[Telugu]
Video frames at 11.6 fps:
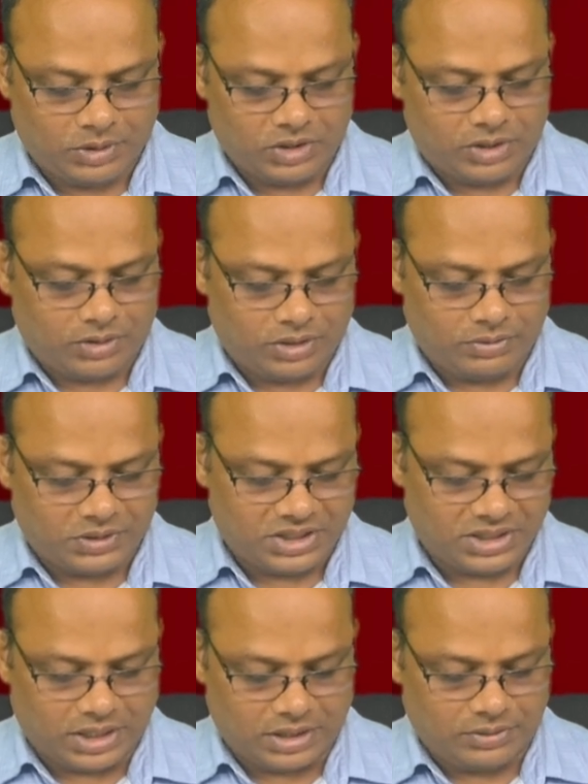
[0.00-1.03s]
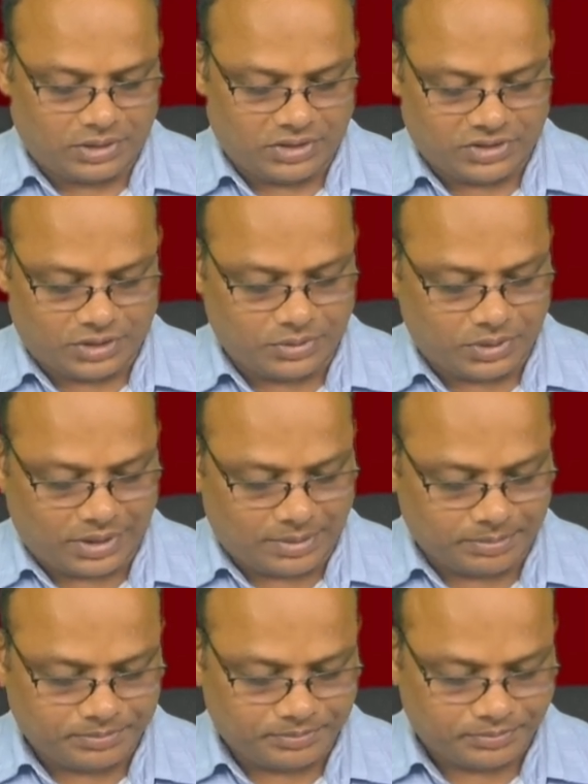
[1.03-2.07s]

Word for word: మొదటి రెండు వచ్చినాలు కూడా చదువుకుందాం